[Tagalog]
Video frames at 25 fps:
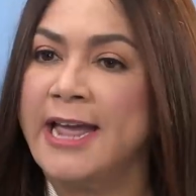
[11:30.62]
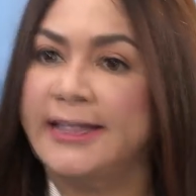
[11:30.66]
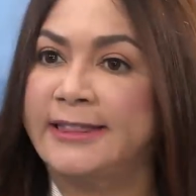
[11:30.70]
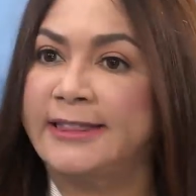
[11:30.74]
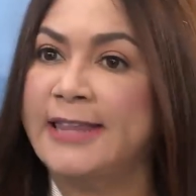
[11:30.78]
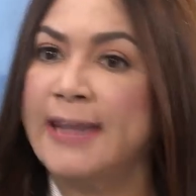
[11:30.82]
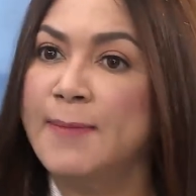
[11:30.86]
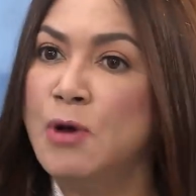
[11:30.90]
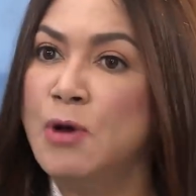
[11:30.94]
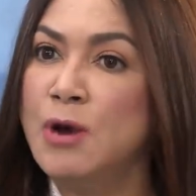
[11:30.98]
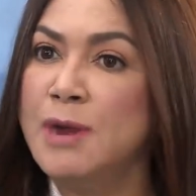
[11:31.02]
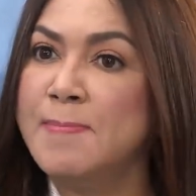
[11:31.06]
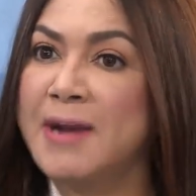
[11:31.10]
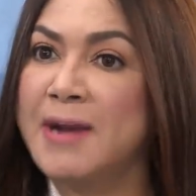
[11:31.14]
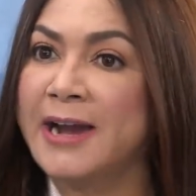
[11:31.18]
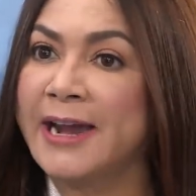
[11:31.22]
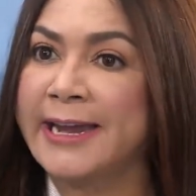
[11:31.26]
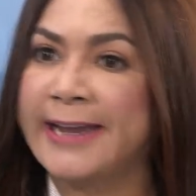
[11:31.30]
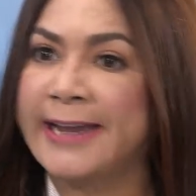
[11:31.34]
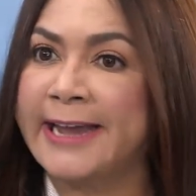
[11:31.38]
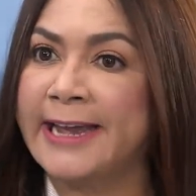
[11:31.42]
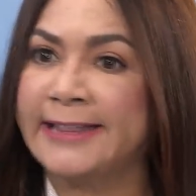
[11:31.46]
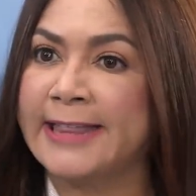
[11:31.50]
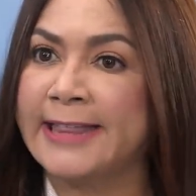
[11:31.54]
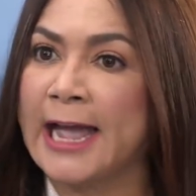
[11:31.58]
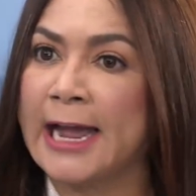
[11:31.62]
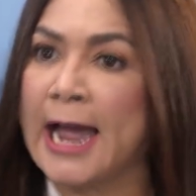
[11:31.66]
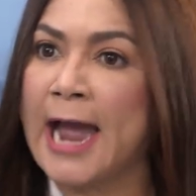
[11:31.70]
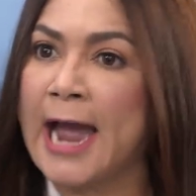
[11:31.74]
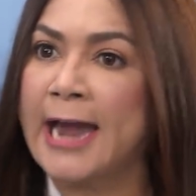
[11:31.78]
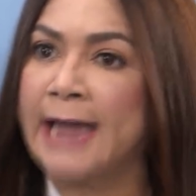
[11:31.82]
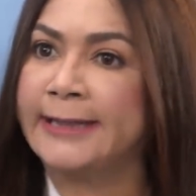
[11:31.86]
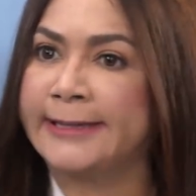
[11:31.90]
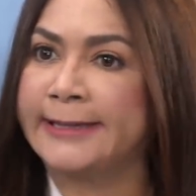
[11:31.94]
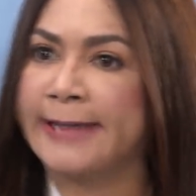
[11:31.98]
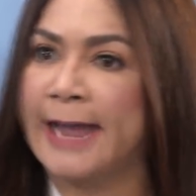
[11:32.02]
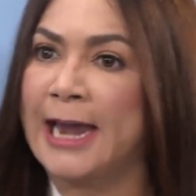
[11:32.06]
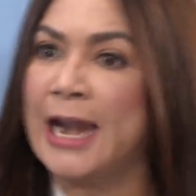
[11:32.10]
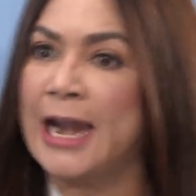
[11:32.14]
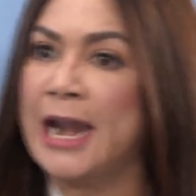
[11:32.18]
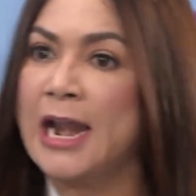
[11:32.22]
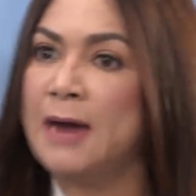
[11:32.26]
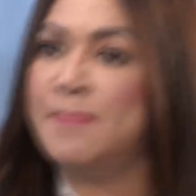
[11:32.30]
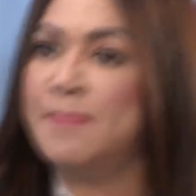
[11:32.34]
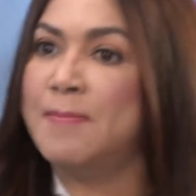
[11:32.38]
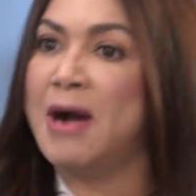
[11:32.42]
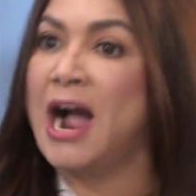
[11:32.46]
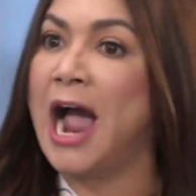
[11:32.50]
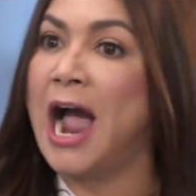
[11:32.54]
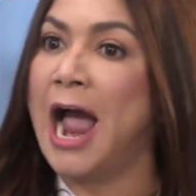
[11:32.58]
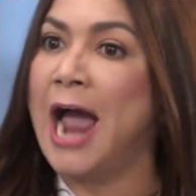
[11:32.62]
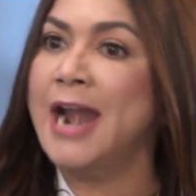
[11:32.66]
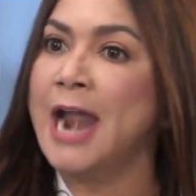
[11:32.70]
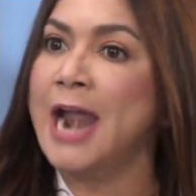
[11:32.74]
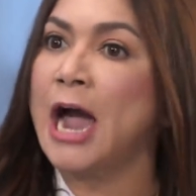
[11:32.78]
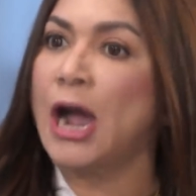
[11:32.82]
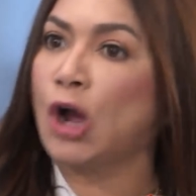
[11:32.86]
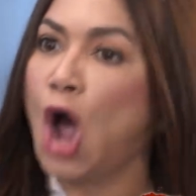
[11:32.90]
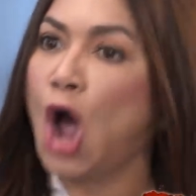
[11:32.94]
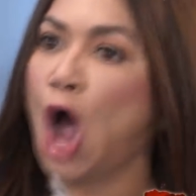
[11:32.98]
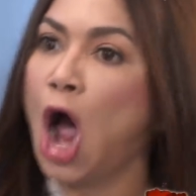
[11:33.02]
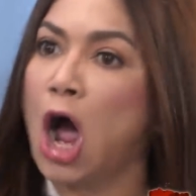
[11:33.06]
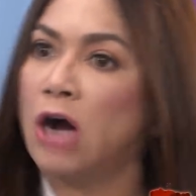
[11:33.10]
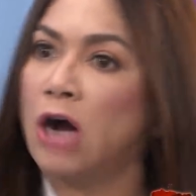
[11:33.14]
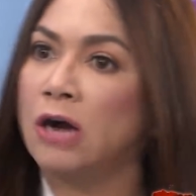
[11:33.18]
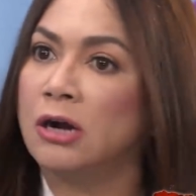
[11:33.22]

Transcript: na hindi mo na makikita kahit kailan ang mga anak